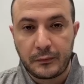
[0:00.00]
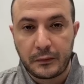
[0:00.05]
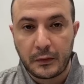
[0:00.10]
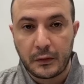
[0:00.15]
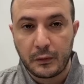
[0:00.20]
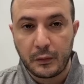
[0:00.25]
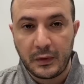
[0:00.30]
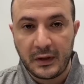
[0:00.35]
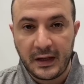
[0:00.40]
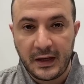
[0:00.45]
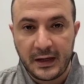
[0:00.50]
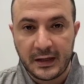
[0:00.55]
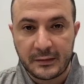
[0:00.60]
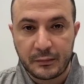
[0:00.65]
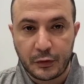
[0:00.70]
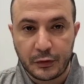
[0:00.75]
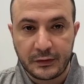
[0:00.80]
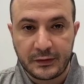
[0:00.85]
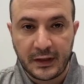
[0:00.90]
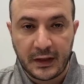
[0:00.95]
فوق ولاية
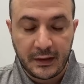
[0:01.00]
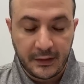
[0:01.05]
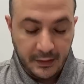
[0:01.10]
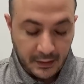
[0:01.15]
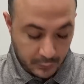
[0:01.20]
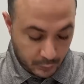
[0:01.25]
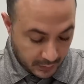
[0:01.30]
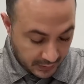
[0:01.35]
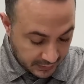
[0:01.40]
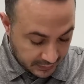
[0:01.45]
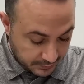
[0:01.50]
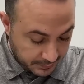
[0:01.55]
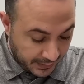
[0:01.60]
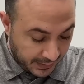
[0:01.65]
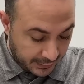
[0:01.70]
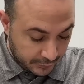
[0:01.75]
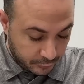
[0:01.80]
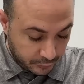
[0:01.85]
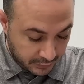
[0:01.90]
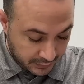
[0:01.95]
مونتانا وقت
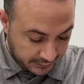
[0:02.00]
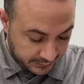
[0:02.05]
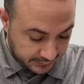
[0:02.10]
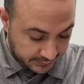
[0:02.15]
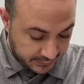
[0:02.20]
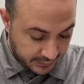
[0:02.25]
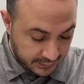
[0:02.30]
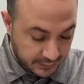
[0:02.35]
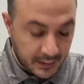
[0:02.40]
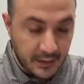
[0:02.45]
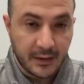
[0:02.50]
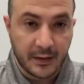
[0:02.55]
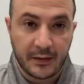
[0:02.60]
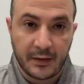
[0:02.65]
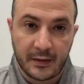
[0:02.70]
بعتوا هيدي الطيارة